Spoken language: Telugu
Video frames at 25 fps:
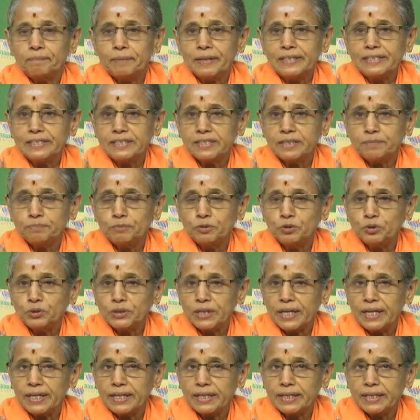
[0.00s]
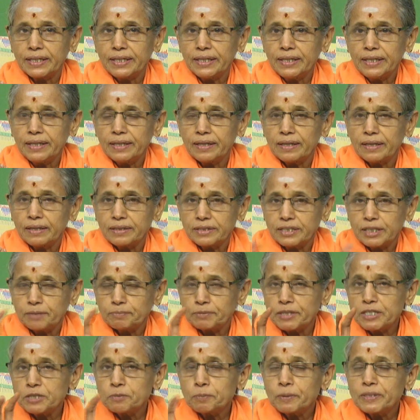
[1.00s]
పంచభూతాలకి
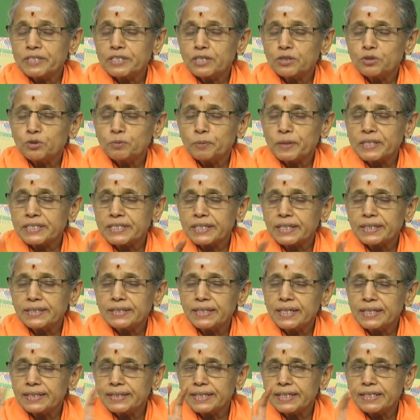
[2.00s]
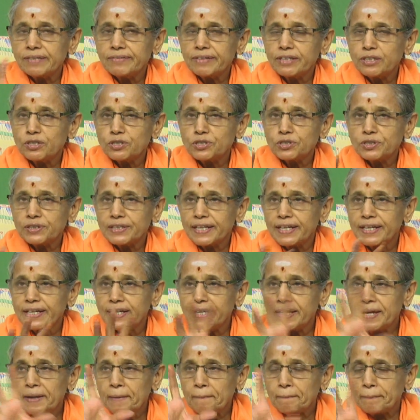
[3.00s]
శబ్దస్పర్శ రూప దేని వల్ల
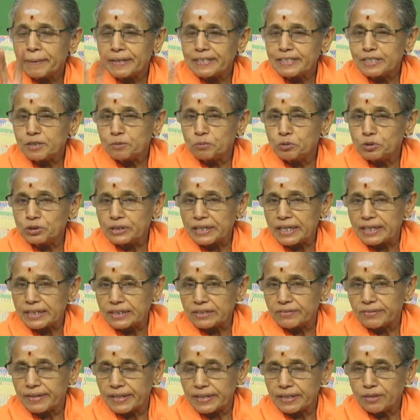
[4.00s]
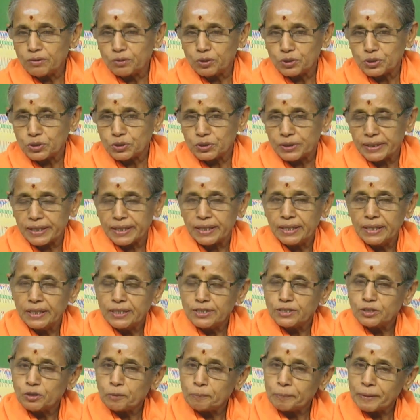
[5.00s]
వస్తున్నాయి పంచభూతాల ద్వారా వస్తున్నాయి
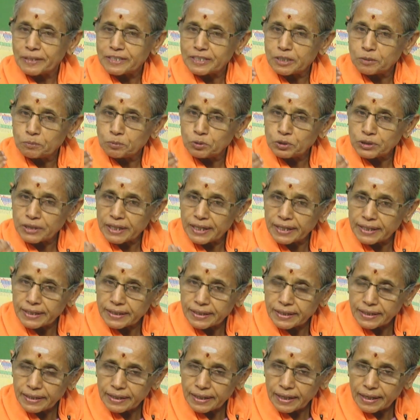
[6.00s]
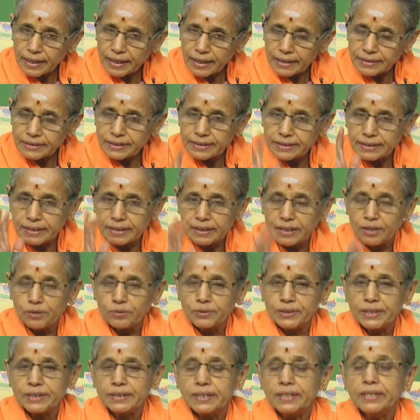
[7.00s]
సో పంచభూతాలకి అతీతంగా
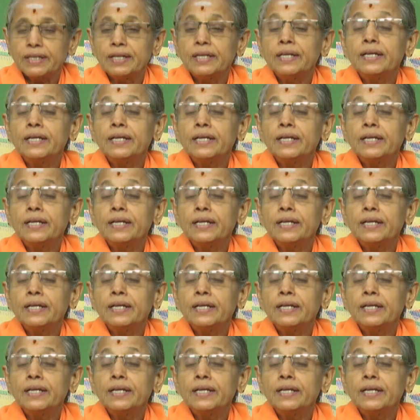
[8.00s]
ఉన్నది